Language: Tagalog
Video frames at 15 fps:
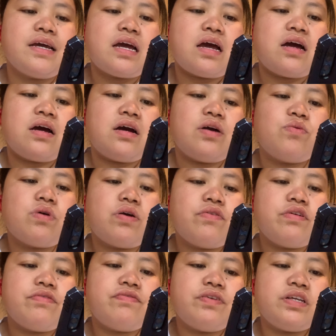uh,
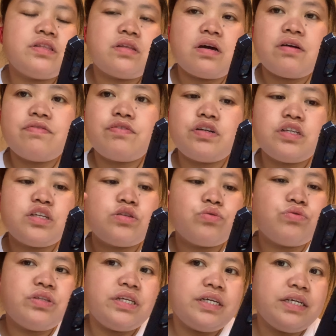Huawei Fit uh, ah,
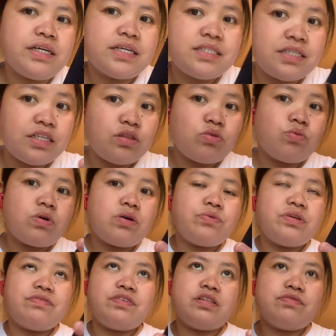42D kasi ito
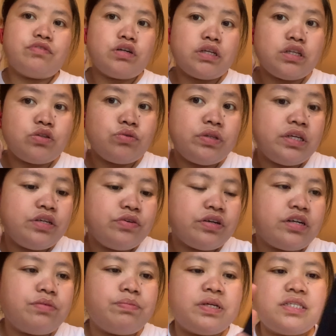Huawei Fit 42D yung
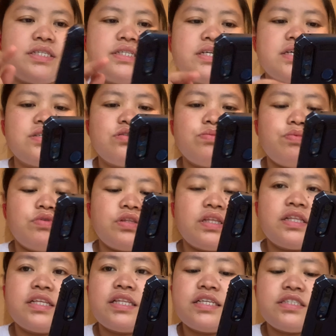airpods niya so punta
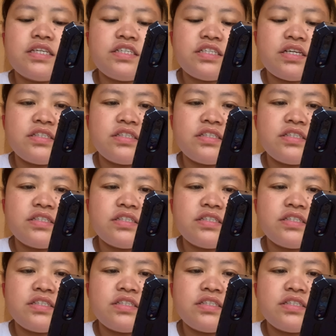lang tayo sa